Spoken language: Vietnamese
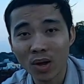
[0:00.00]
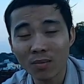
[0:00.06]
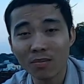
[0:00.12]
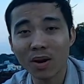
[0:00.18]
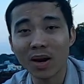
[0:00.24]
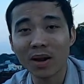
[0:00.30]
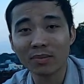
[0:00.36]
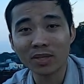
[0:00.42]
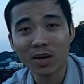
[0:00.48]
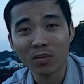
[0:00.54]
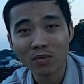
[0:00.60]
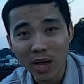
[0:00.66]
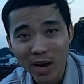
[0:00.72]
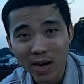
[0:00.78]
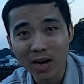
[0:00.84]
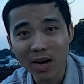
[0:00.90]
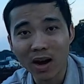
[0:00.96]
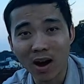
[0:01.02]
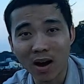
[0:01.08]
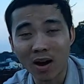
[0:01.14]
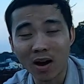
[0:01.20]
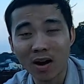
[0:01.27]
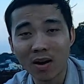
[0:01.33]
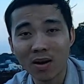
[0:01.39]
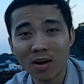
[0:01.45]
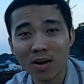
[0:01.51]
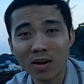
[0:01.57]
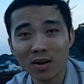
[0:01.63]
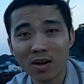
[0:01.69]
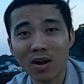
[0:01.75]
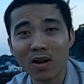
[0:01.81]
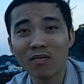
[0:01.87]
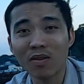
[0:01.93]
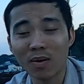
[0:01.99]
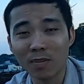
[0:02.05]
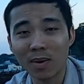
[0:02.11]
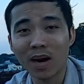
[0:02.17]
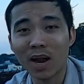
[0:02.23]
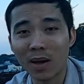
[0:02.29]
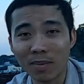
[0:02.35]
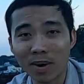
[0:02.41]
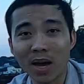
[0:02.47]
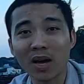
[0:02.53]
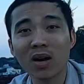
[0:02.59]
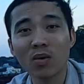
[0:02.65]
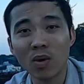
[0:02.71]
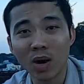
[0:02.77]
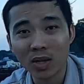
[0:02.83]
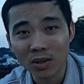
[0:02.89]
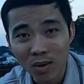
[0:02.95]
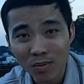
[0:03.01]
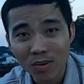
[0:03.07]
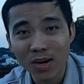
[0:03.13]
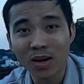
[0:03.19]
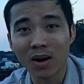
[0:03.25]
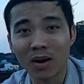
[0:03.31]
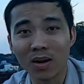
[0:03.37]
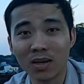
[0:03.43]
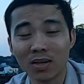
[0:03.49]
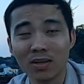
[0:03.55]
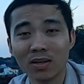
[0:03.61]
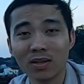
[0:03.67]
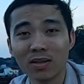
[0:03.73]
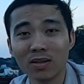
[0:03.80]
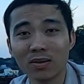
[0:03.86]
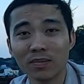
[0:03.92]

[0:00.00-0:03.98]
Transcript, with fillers: mình làm xong nhanh hơn họ đâu mà mình làm đạt kết quả tốt hơn họ nữa